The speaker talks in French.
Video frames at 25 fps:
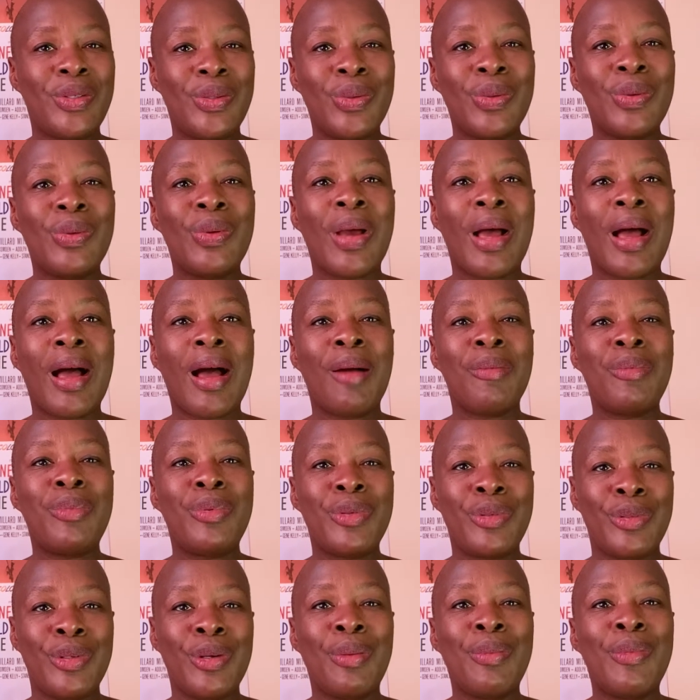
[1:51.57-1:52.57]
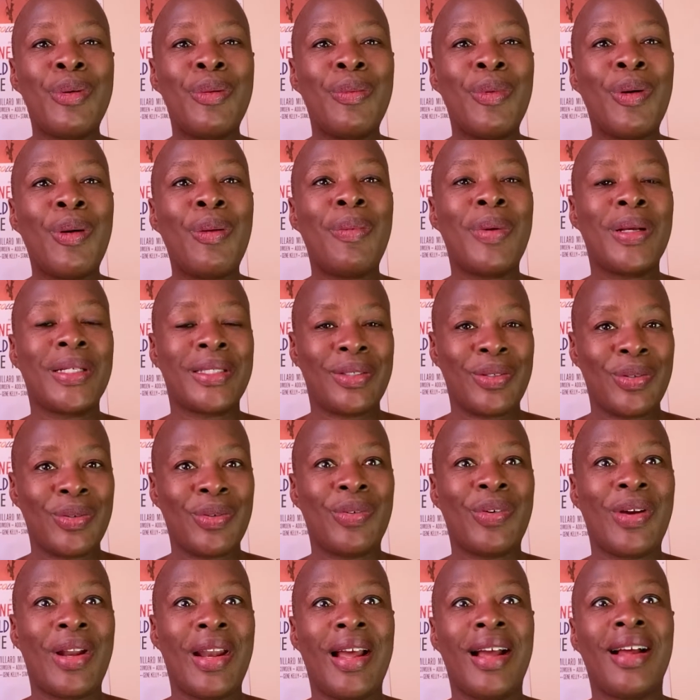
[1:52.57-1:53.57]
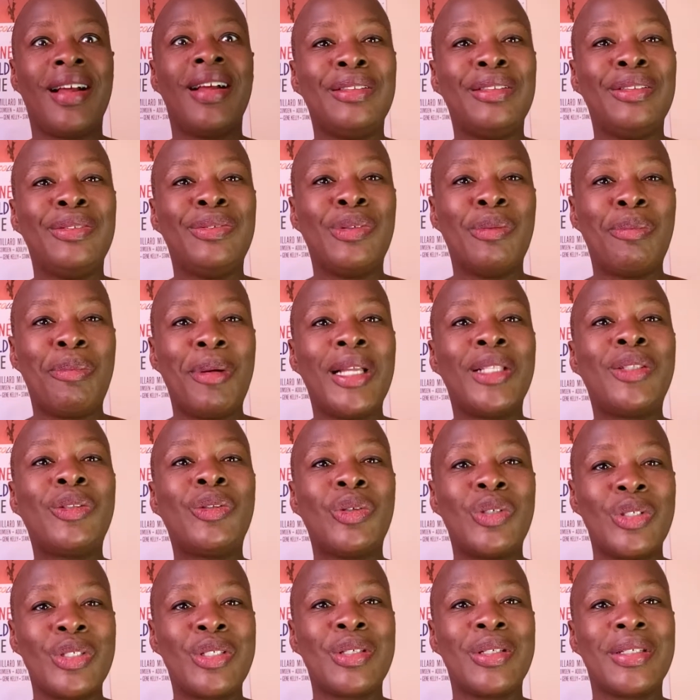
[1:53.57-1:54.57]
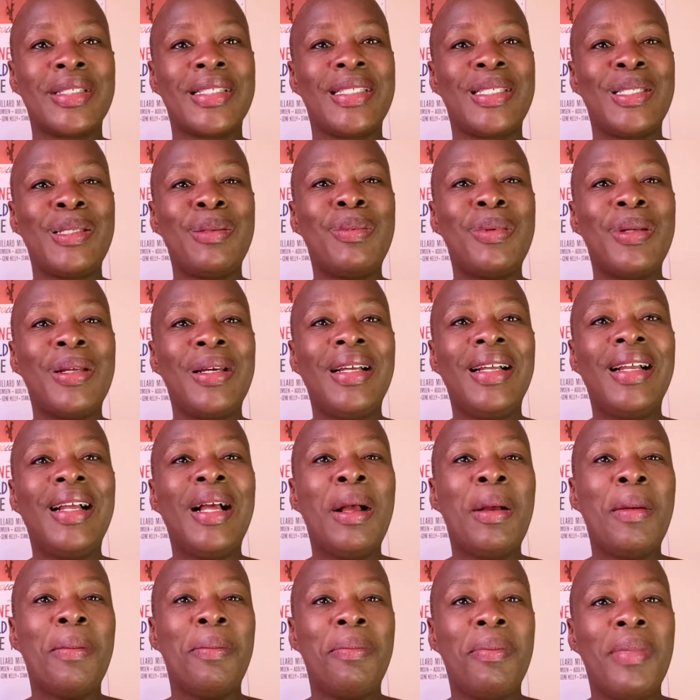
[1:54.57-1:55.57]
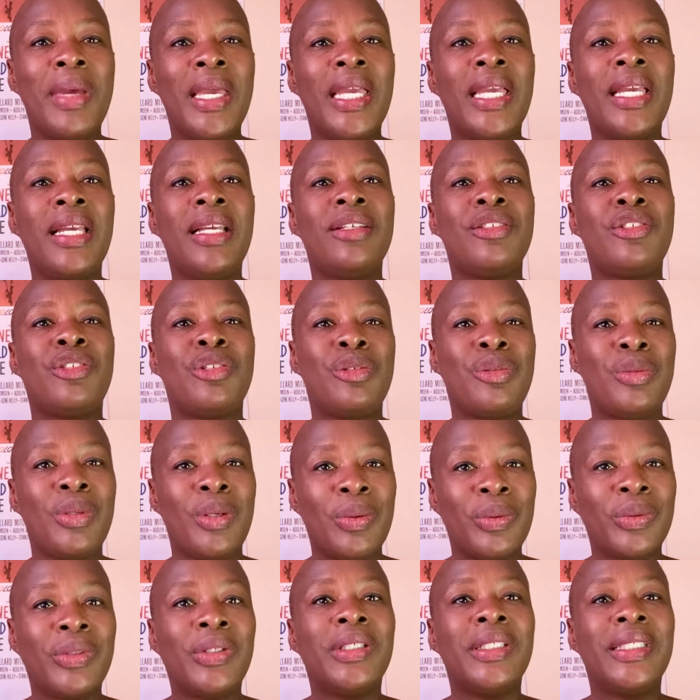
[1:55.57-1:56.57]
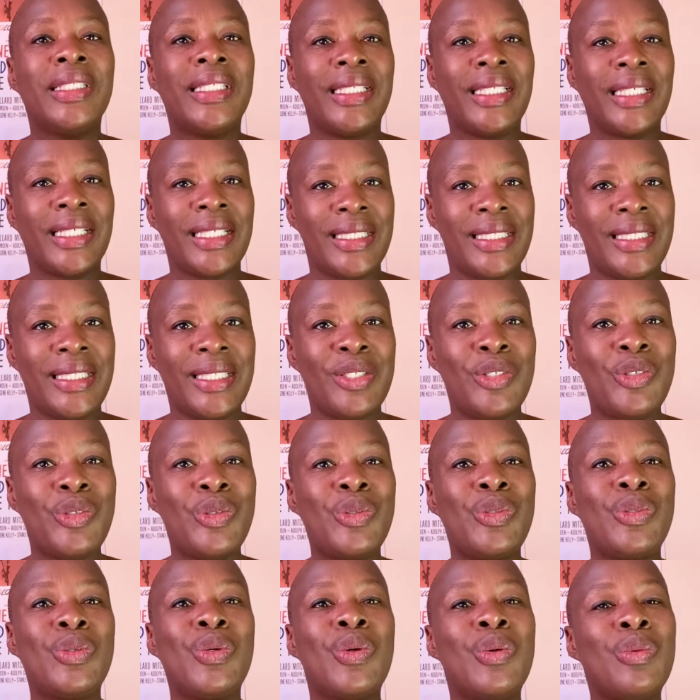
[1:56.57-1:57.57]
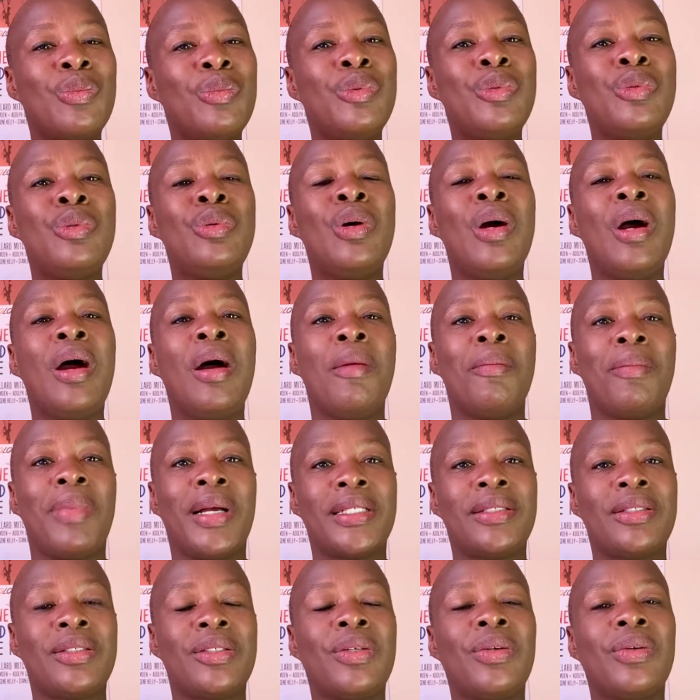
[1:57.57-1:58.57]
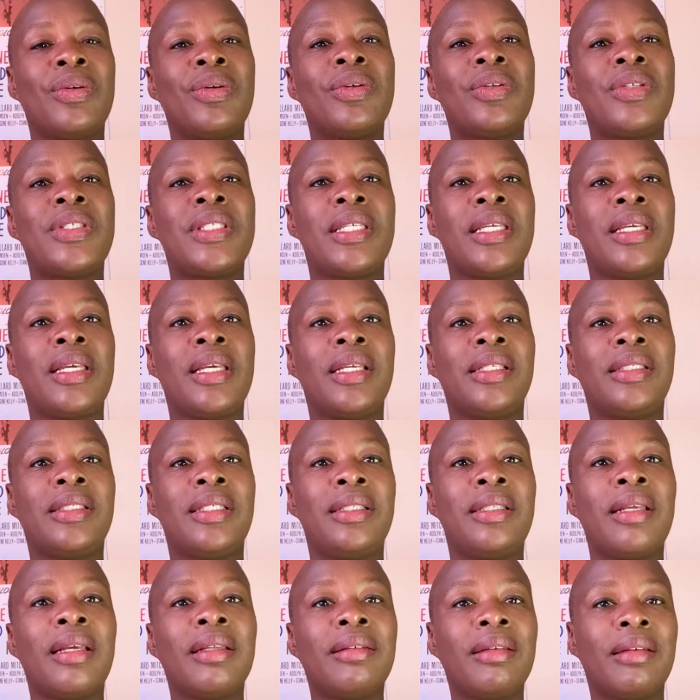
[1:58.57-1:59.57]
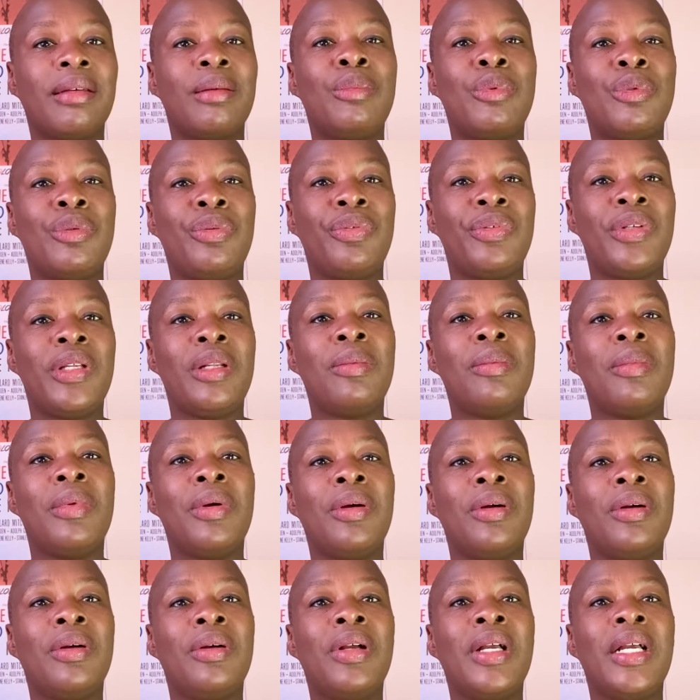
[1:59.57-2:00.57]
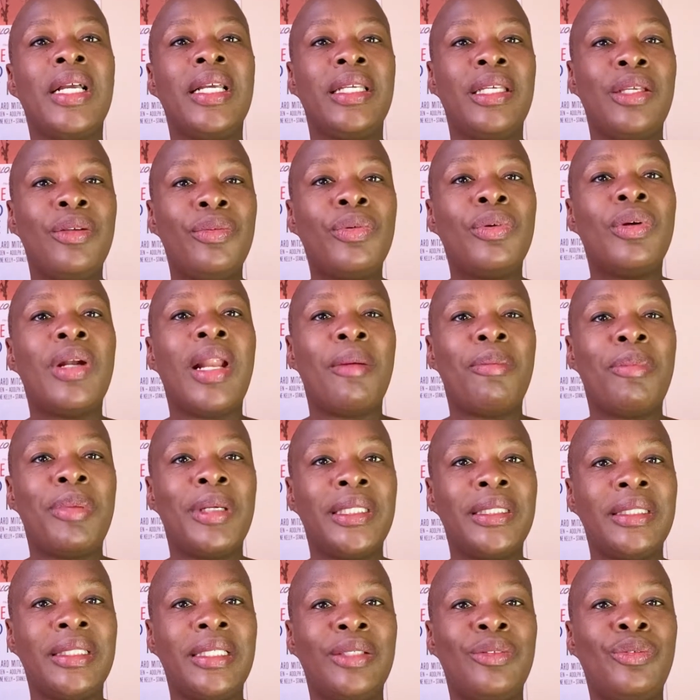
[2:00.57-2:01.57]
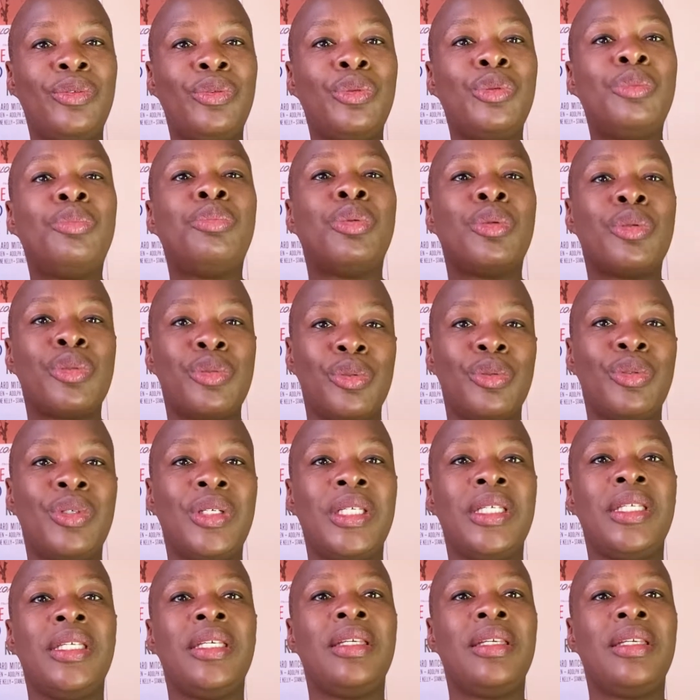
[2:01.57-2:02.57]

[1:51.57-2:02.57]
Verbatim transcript: yeux à plusieurs moments parce que voilà, il ne faut pas être trop sensible mais je suis contente d'être restée jusqu'au bout parce que c'est un très beau film euh, qui vaut la peine d'être vu pour ceux qui,